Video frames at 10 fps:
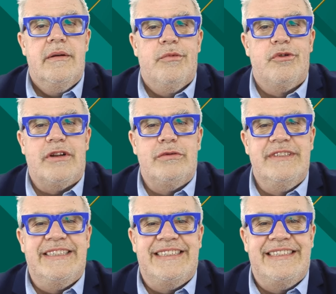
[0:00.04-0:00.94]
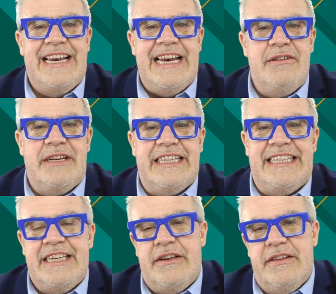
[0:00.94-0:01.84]
Bonjour à tous. Allez, on
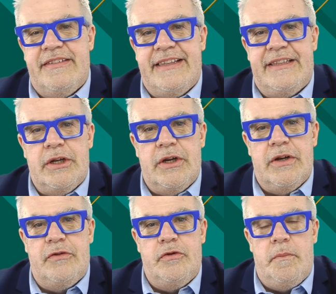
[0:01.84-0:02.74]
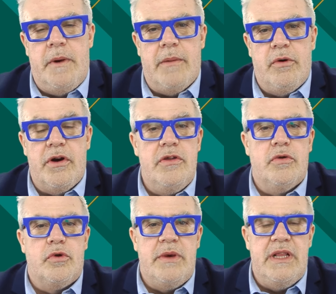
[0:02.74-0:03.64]
attaque euh, cette euh, superbe
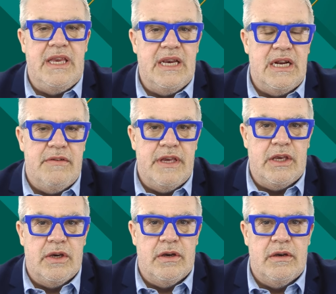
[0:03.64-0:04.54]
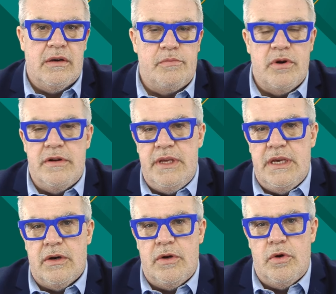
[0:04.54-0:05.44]
réunion dominicale avec euh, en point de
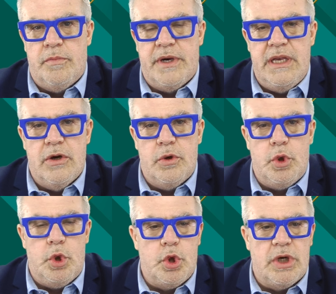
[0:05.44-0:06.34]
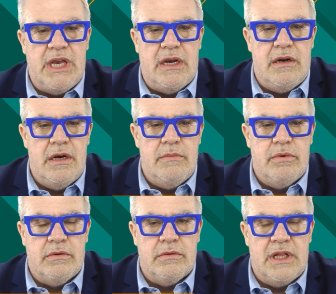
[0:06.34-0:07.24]
mire le prix du Jockey Club.
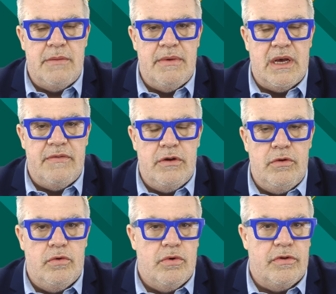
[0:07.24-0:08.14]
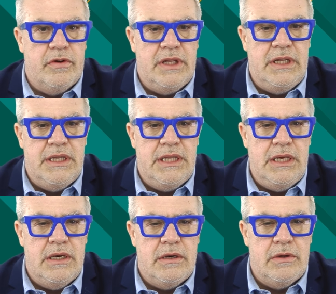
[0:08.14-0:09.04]
On, démarre avec une course
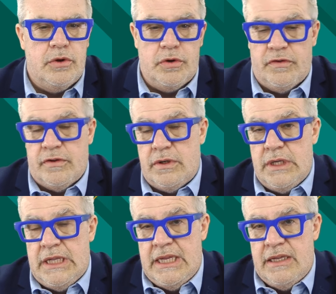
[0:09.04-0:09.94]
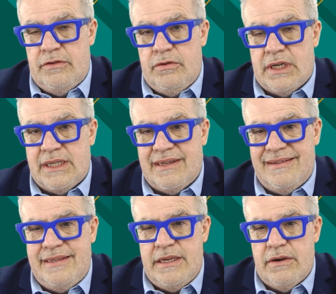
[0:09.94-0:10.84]
d'inédit de deux ans sur un
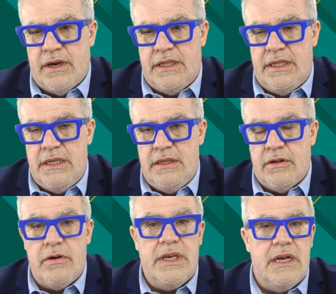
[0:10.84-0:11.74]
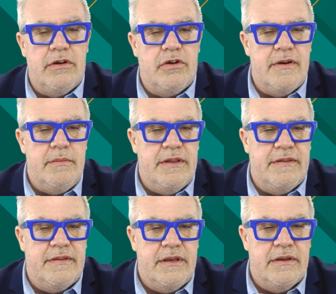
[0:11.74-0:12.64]
tracé rectiligne dans lequel je vais me
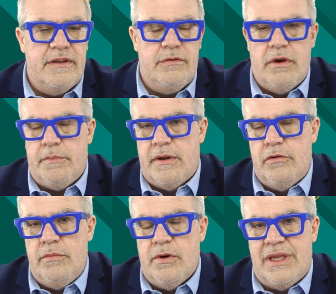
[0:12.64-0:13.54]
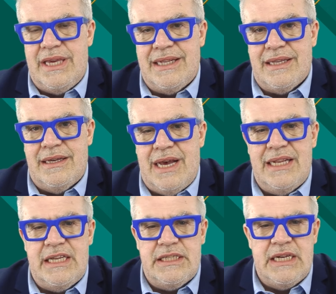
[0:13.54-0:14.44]
laisser euh, séduire par le numéro 4 euh,
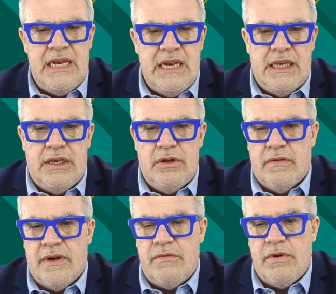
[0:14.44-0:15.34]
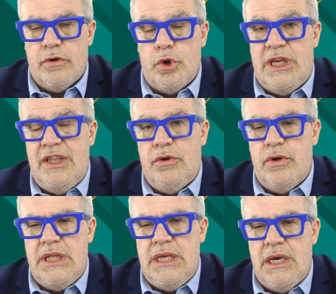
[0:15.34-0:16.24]
Adage qui devrait avoir de qui
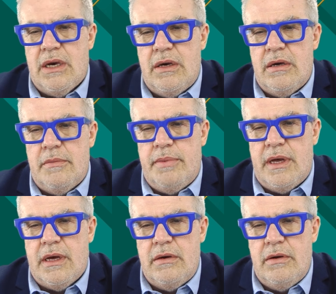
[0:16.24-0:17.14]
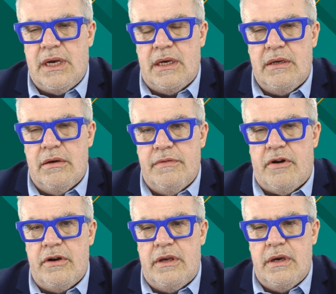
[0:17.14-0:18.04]
tenir euh, par le crack
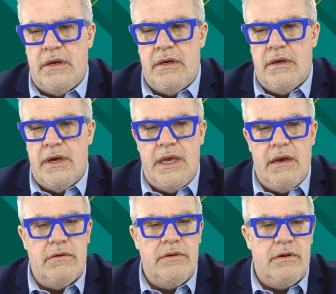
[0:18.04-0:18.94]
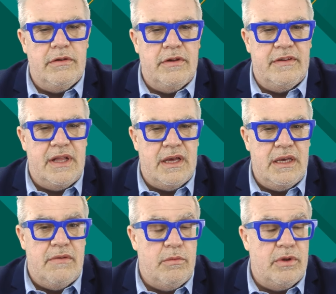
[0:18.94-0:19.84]
Frankel et Under the Star
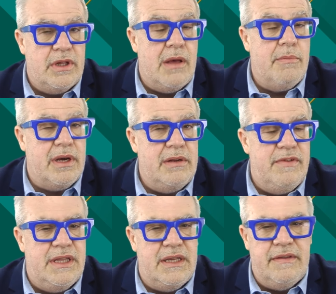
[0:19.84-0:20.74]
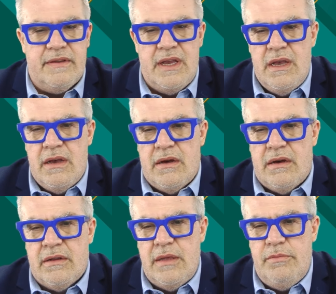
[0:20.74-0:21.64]
qui avait montré un brin de vitesse
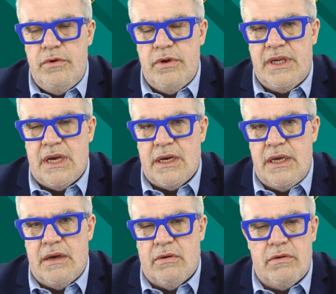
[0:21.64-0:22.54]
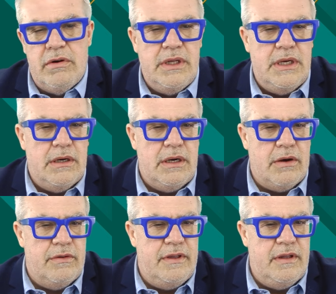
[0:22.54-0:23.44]
en début de carrière. On connaît la
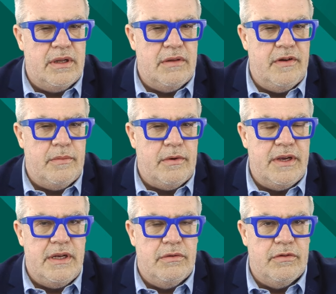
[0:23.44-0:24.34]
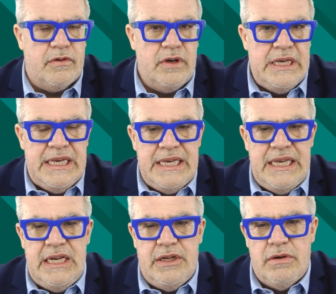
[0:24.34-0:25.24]
réussite d'André Fabre avec les deux ans.
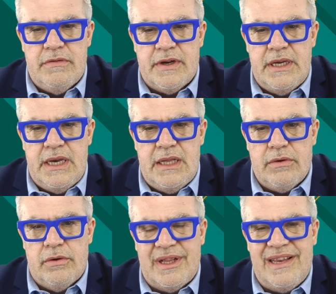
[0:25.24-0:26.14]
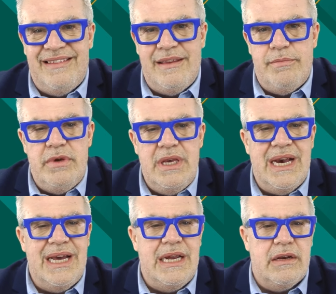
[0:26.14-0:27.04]
Il devrait être très
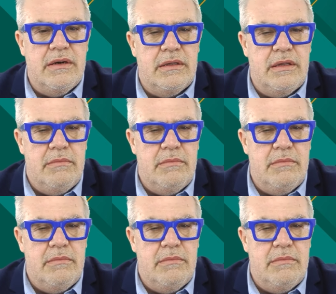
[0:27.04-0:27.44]
appuyé à la cote.